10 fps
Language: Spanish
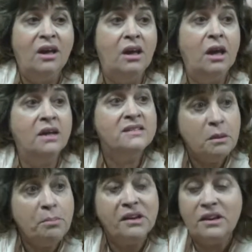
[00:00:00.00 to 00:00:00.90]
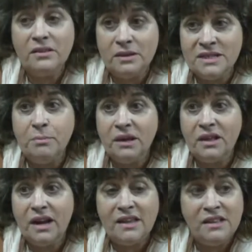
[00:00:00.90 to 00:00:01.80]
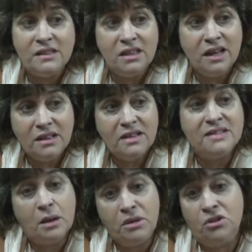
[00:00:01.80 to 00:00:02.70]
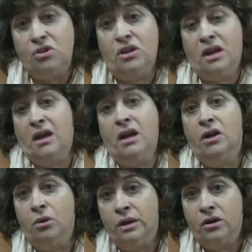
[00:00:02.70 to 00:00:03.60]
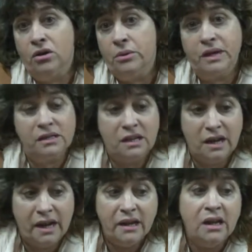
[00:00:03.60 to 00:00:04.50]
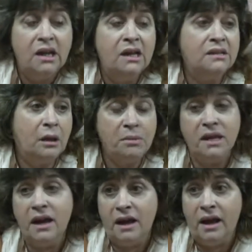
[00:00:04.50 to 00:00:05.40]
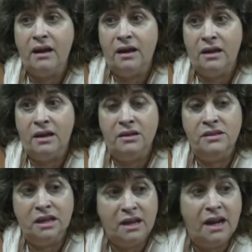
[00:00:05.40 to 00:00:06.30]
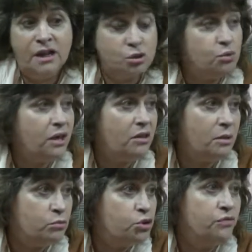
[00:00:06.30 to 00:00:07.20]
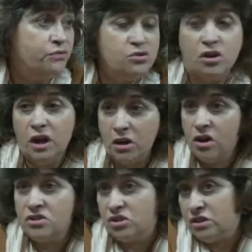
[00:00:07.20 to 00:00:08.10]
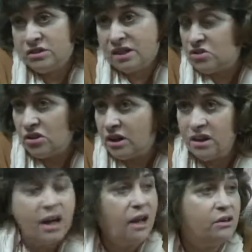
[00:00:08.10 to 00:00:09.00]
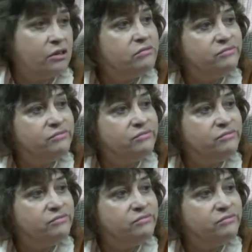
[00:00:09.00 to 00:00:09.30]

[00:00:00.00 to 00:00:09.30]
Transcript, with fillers: eh, sin, sin perder la identidad y sabiendo de que el gobierno de Beretinec también eh, tiene la ayuda de muchos funcionarios que son de extracción Ahora hay